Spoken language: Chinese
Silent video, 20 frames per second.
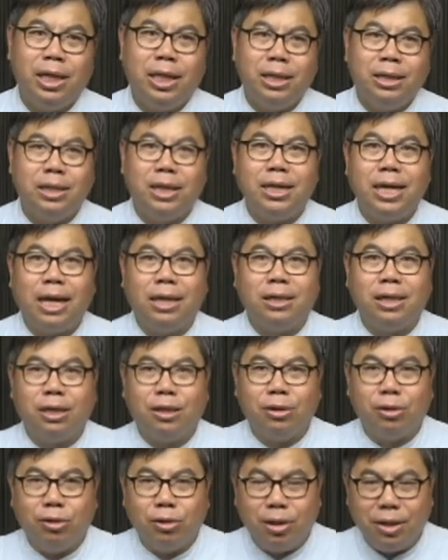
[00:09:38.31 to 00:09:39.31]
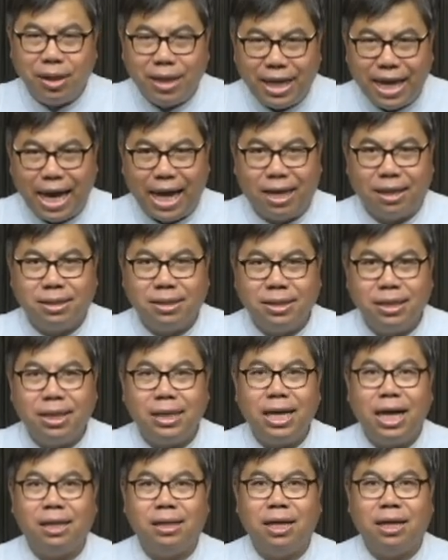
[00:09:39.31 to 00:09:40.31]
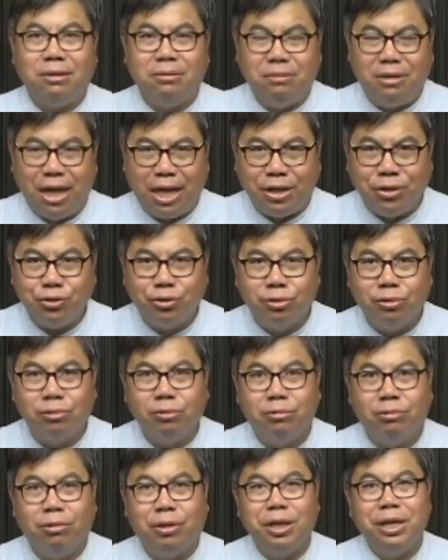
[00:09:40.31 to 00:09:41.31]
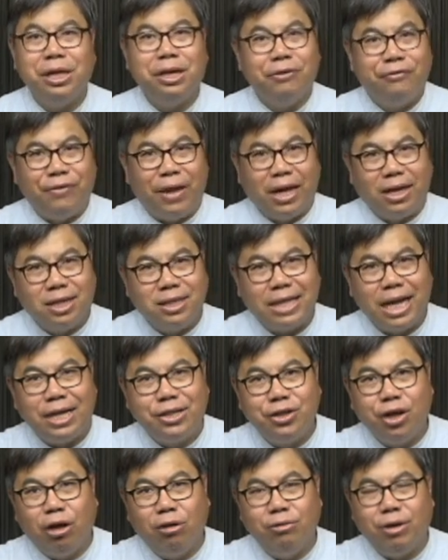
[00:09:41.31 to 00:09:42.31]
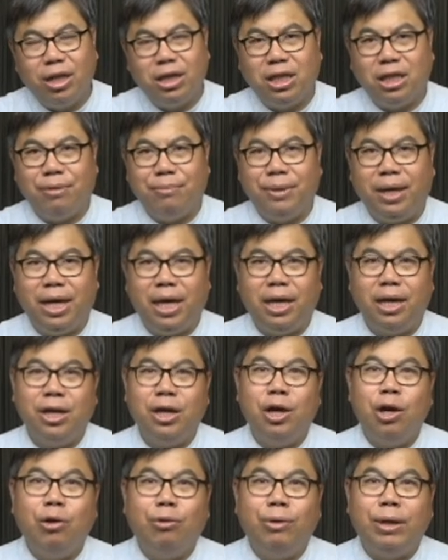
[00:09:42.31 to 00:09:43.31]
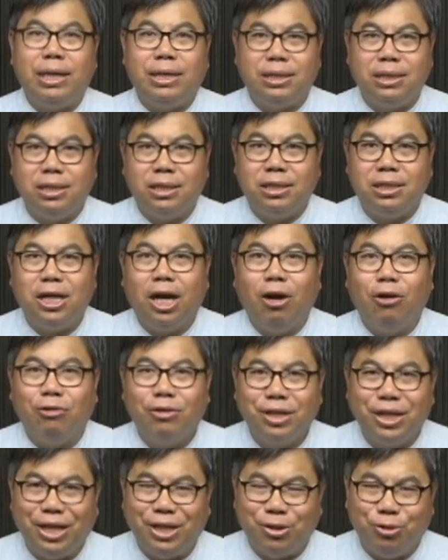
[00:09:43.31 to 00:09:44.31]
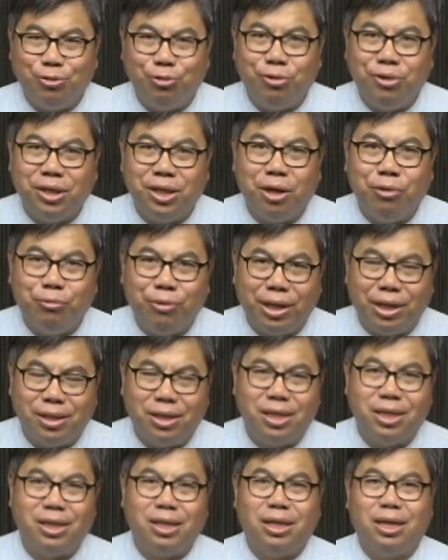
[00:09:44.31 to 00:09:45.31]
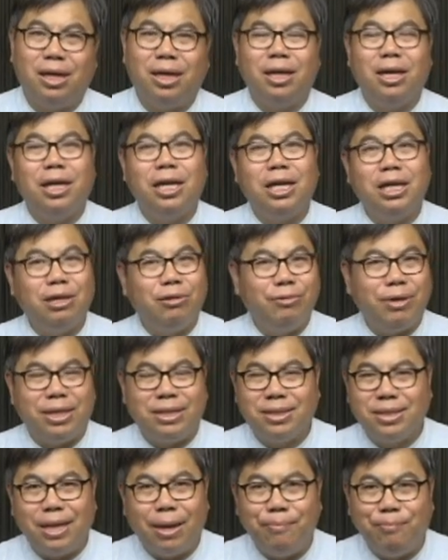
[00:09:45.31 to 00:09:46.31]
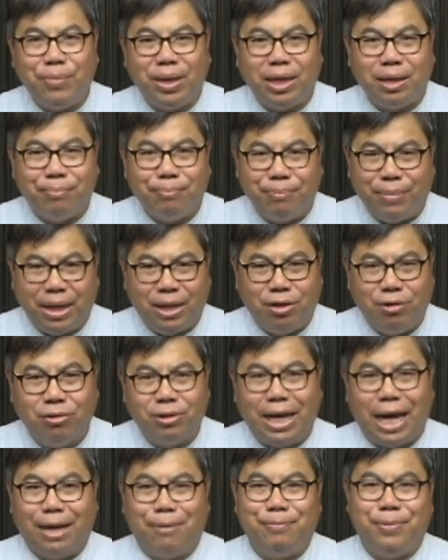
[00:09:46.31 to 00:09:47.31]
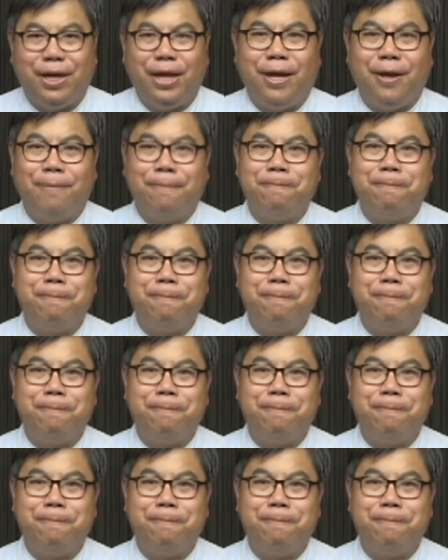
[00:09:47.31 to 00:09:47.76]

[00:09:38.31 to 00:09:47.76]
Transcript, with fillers: 这样的量、这样的人数，反而在教会里面会制造更多的问题，因为生命没有改变。